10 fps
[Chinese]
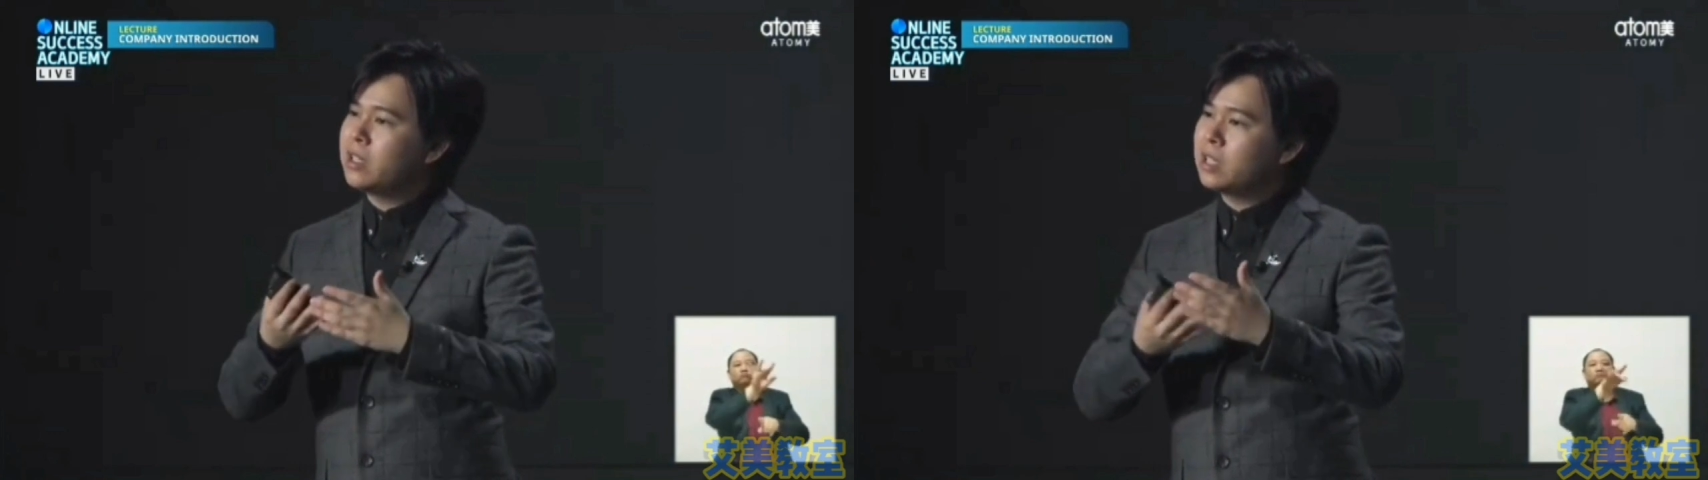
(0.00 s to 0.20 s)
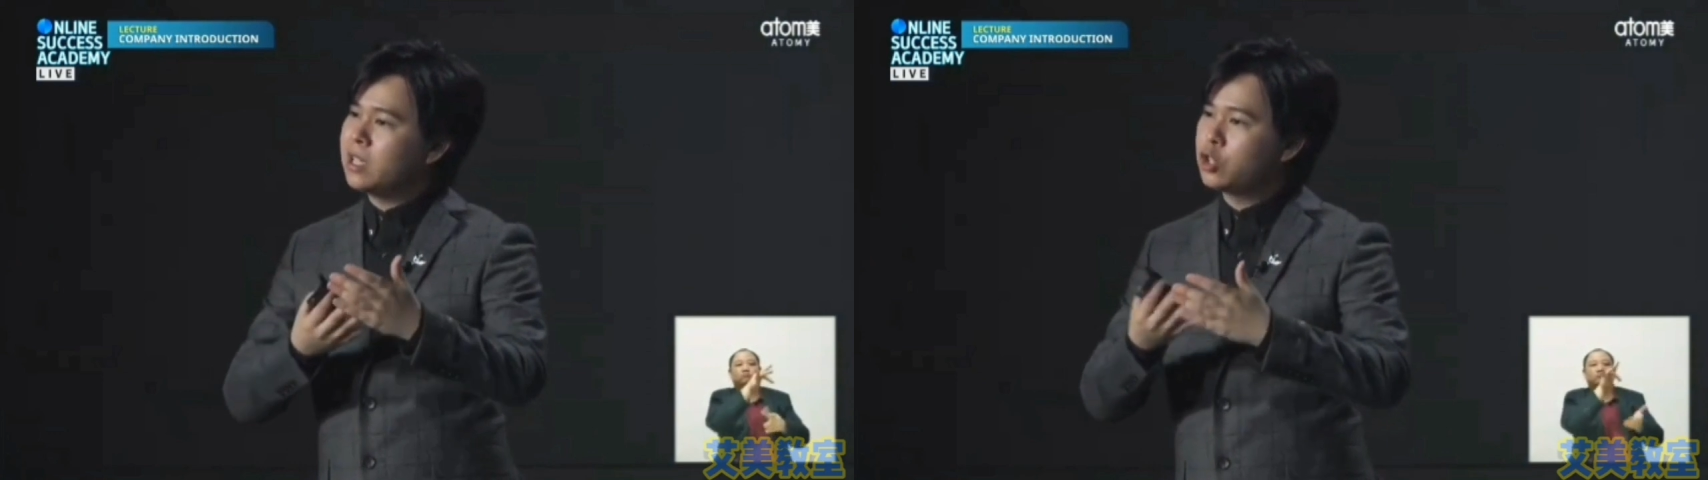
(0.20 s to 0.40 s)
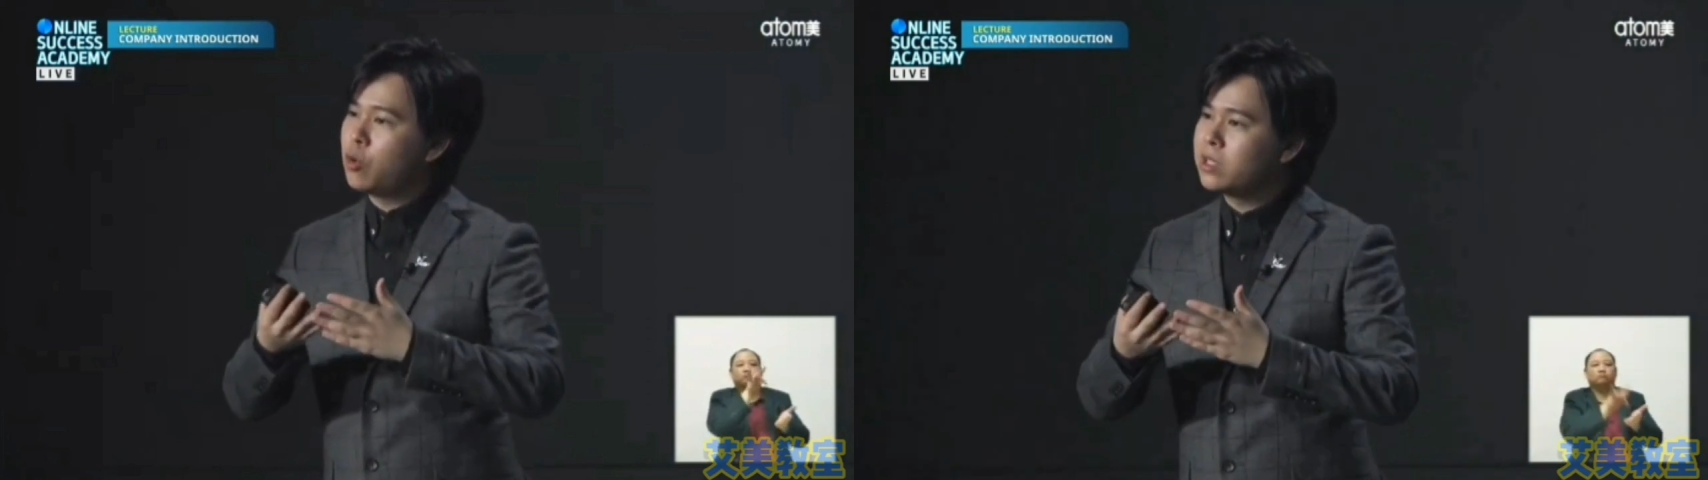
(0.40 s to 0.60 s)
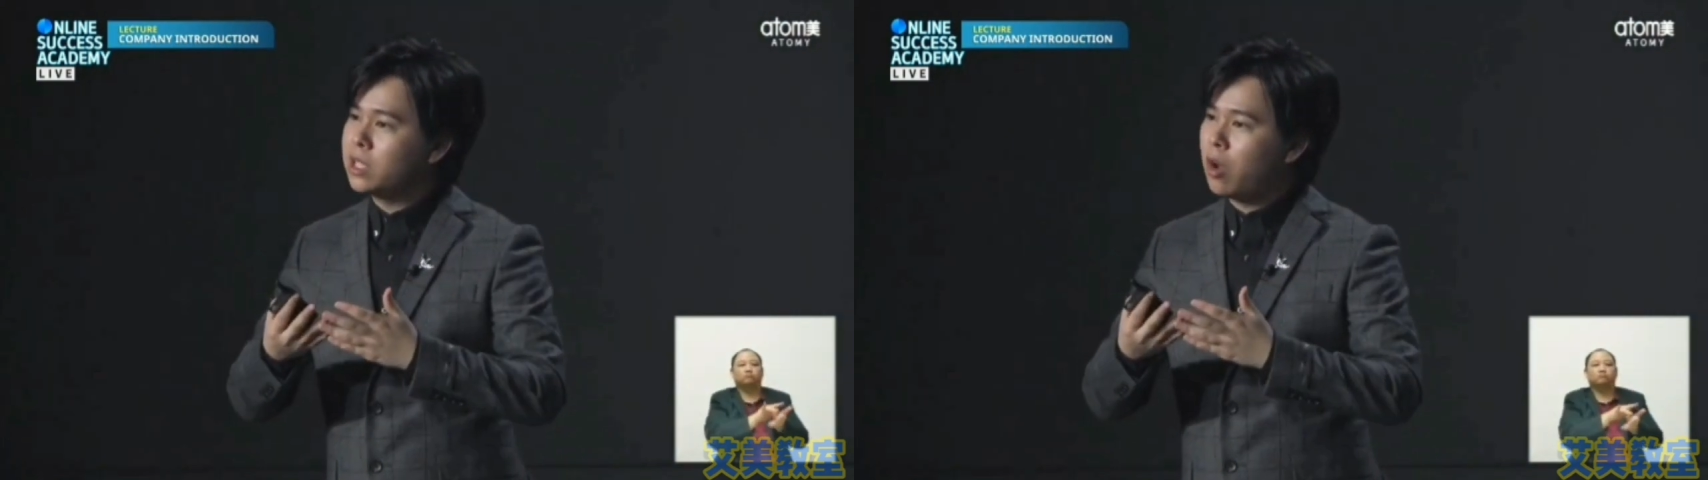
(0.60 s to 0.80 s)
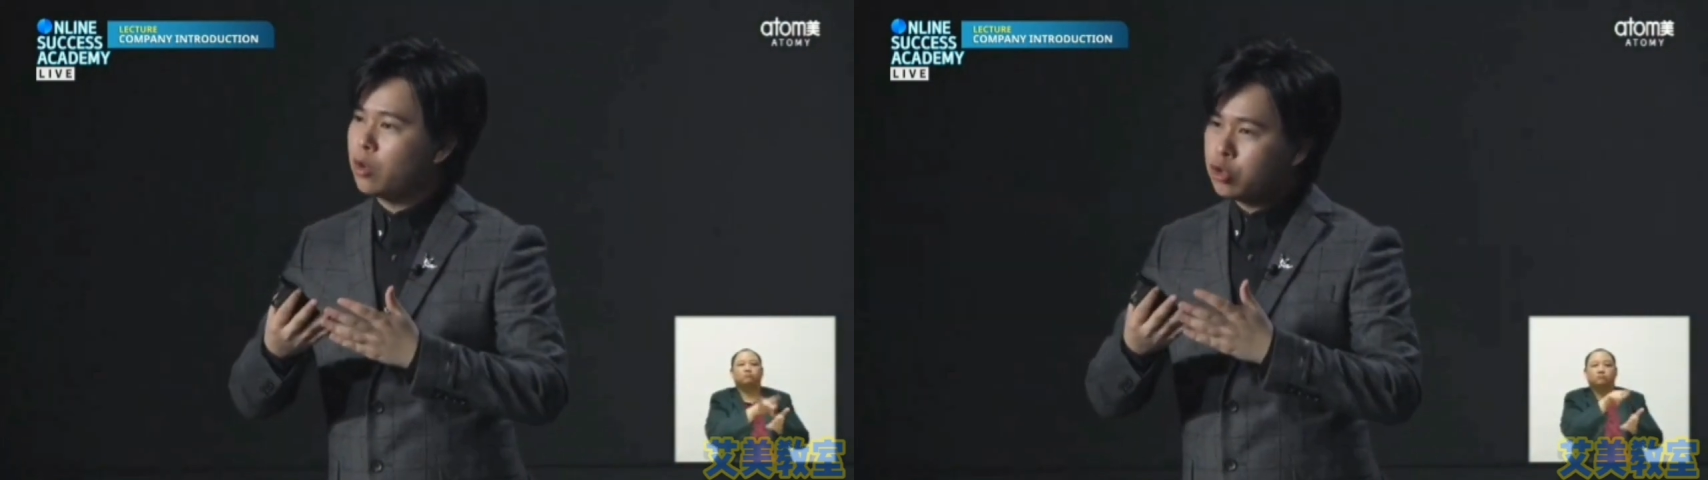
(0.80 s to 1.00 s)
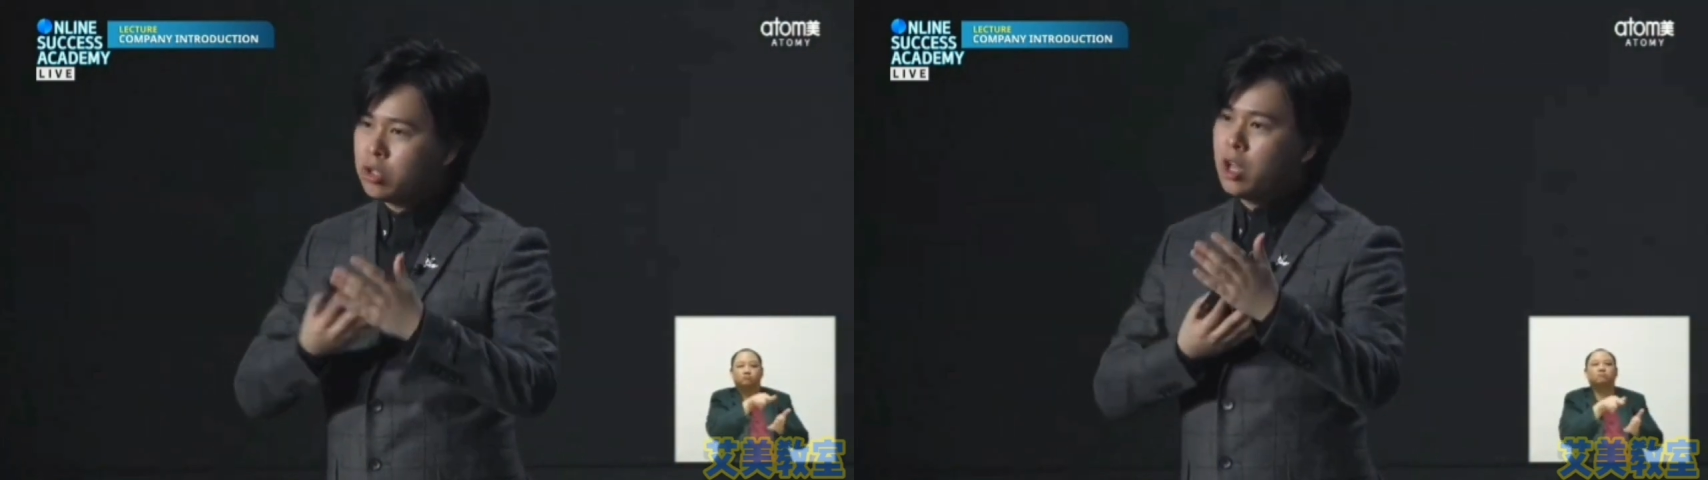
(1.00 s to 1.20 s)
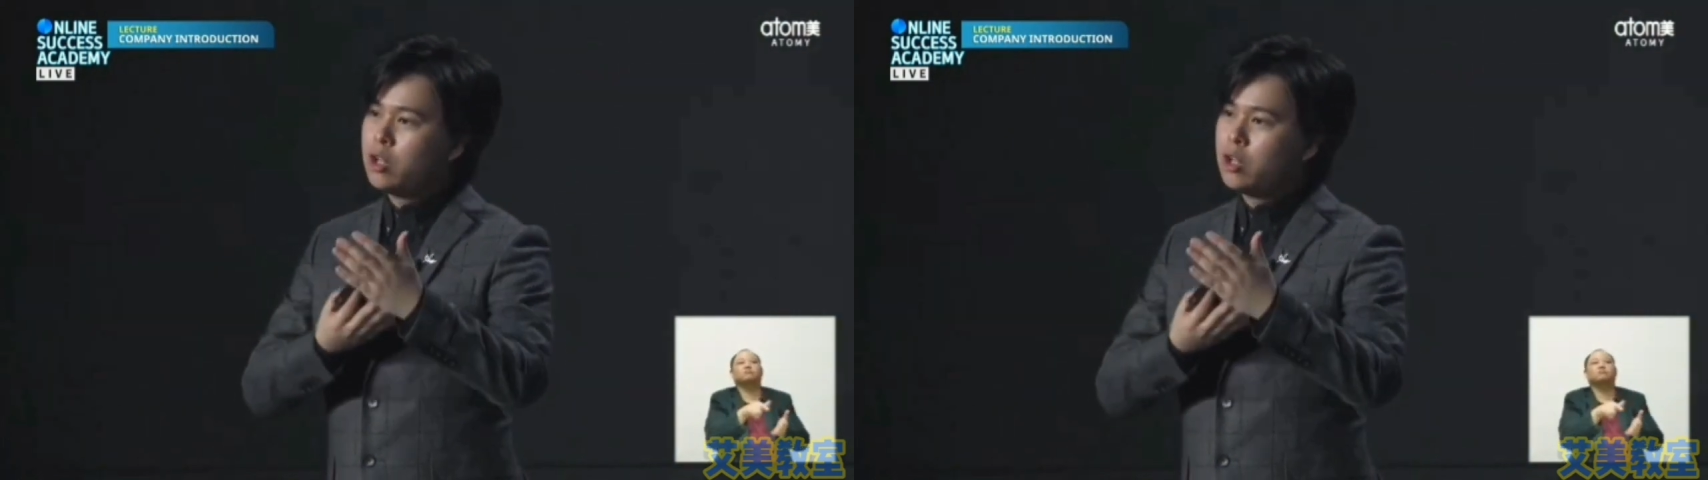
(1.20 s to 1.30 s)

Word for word: 的这个中心哦，去